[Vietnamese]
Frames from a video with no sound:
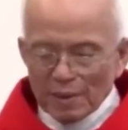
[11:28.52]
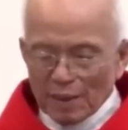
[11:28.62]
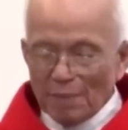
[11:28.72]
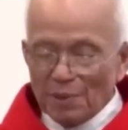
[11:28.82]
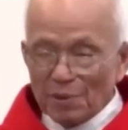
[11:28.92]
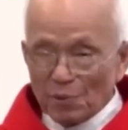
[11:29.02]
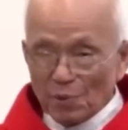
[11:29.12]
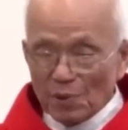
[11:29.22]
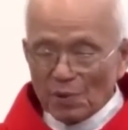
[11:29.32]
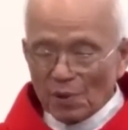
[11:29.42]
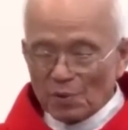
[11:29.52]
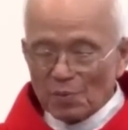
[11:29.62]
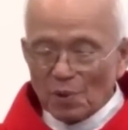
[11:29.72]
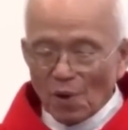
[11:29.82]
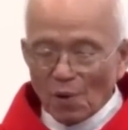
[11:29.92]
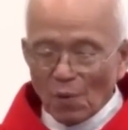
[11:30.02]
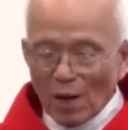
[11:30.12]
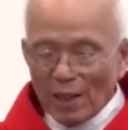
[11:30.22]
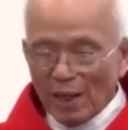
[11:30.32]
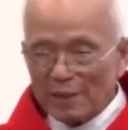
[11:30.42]
Cảm ơn Chúa cho chúng con
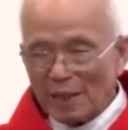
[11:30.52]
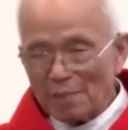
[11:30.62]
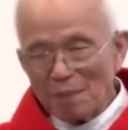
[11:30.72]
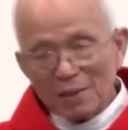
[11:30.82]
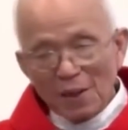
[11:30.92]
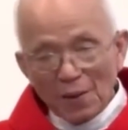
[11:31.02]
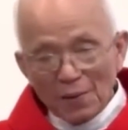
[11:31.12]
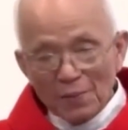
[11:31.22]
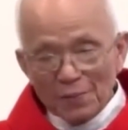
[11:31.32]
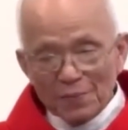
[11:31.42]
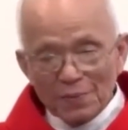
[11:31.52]
qua lễ Thánh Matthew,